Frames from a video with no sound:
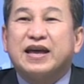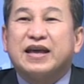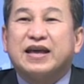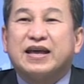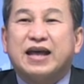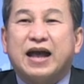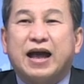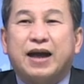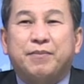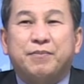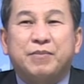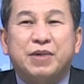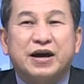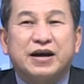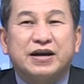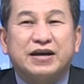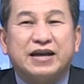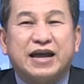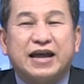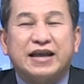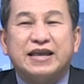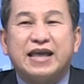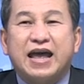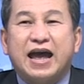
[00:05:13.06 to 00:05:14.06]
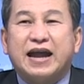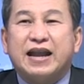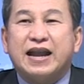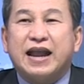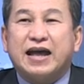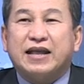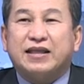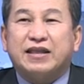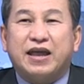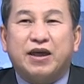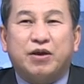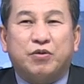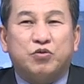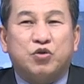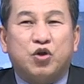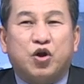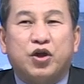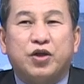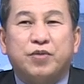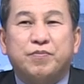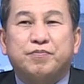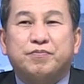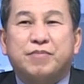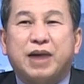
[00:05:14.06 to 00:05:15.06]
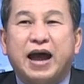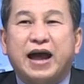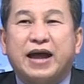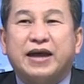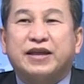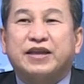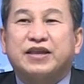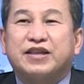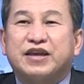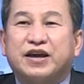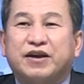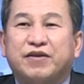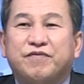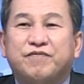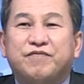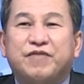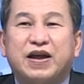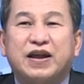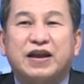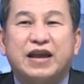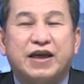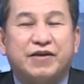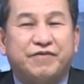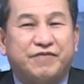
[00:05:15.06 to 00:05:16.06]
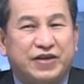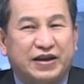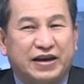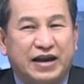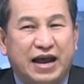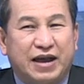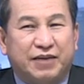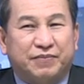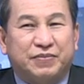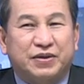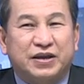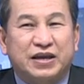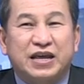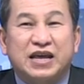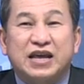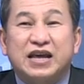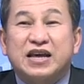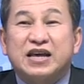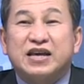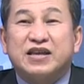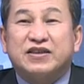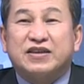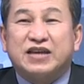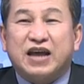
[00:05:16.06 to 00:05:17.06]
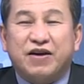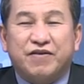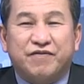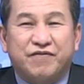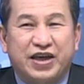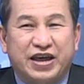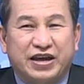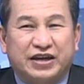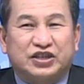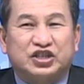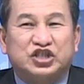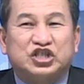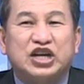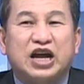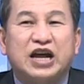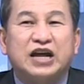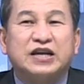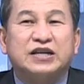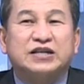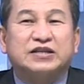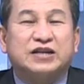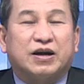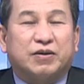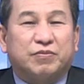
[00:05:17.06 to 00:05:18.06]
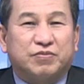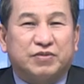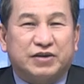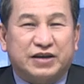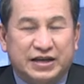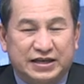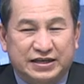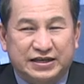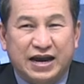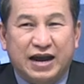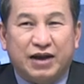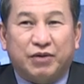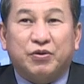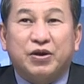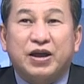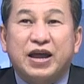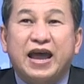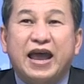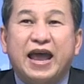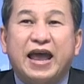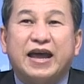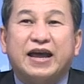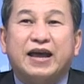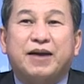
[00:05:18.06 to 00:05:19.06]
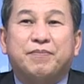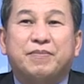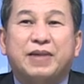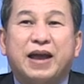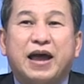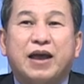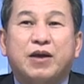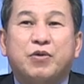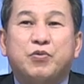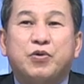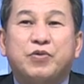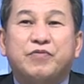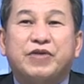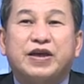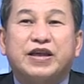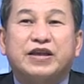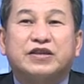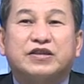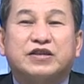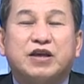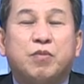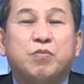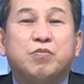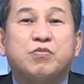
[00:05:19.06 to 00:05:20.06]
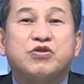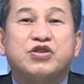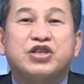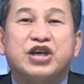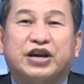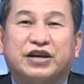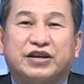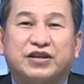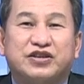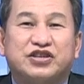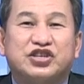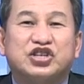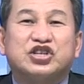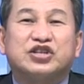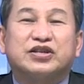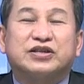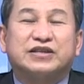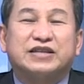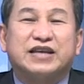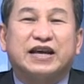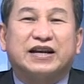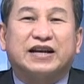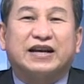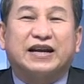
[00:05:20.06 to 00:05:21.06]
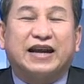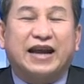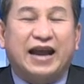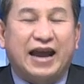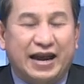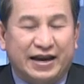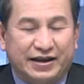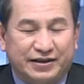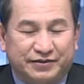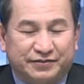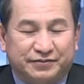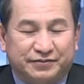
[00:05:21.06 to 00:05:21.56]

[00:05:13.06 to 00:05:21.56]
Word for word: Cảm ơn khán giả đã theo dõi bài Những vấn đề Việt Nam. Trân Việt trân trọng kính chào Hẹn gặp lại quý vị trong những chương trình khác.